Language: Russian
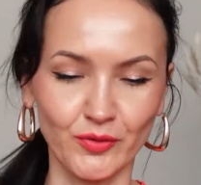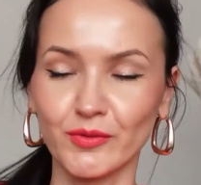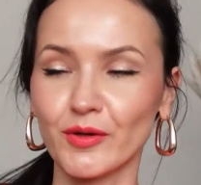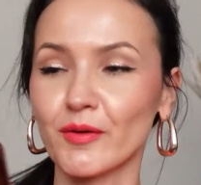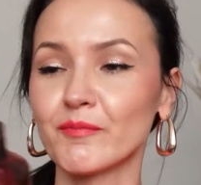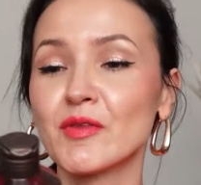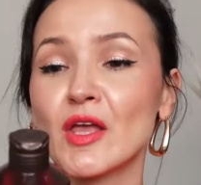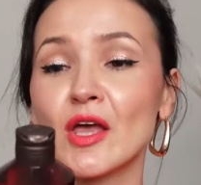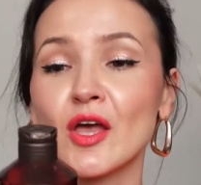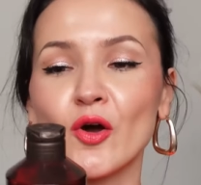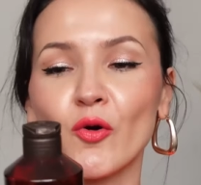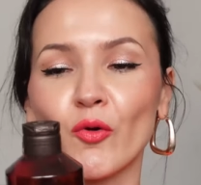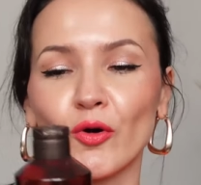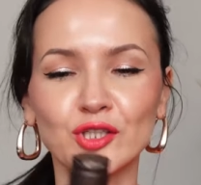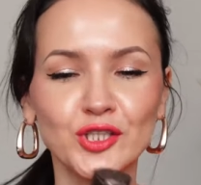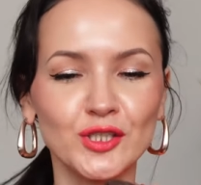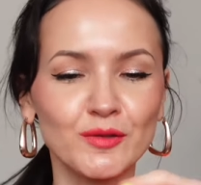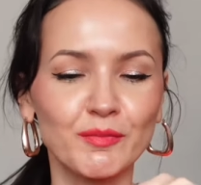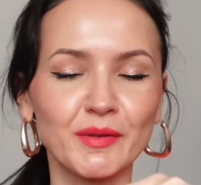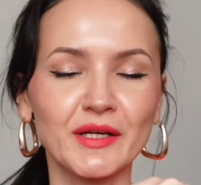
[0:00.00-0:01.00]
объем.
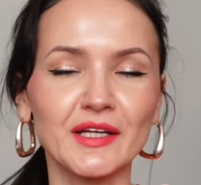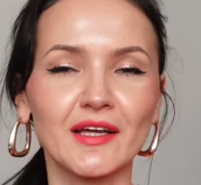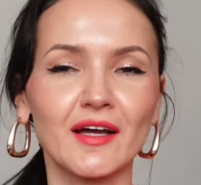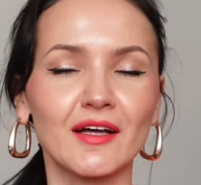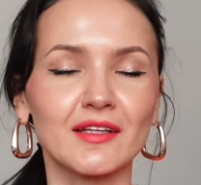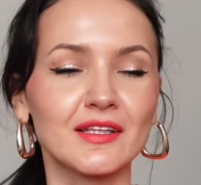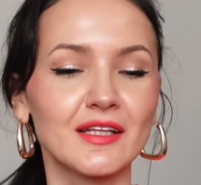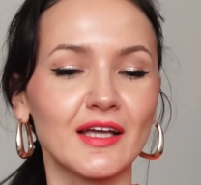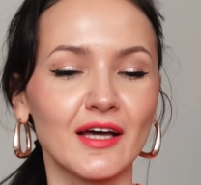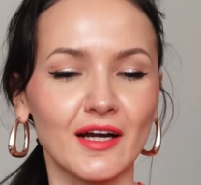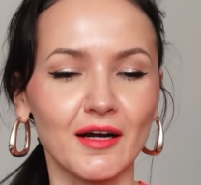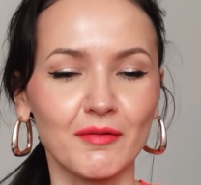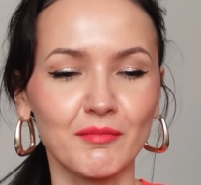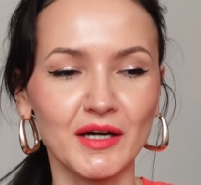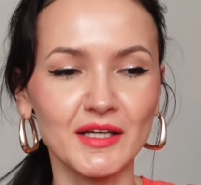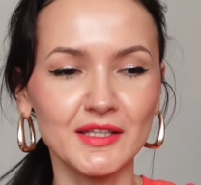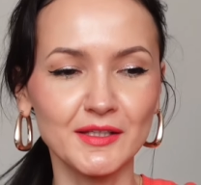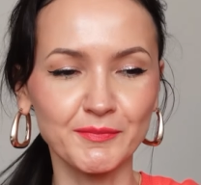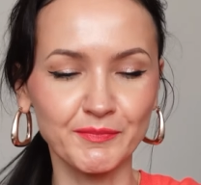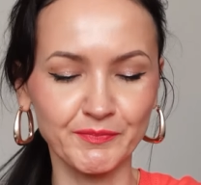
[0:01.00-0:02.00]
Очень приятный
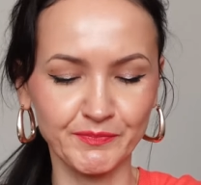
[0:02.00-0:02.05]
аромат.